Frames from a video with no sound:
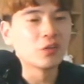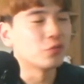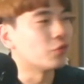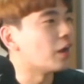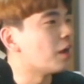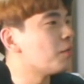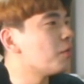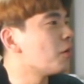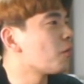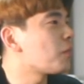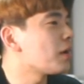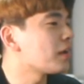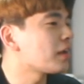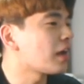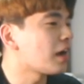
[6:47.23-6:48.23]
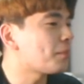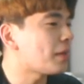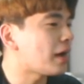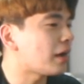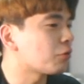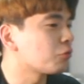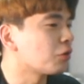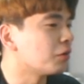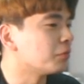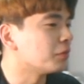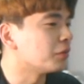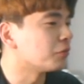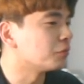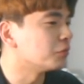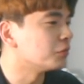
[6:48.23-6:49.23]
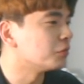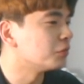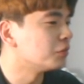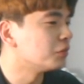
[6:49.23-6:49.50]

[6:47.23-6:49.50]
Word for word: 네 명 팔개가 바로 들어갑니다, 여러분.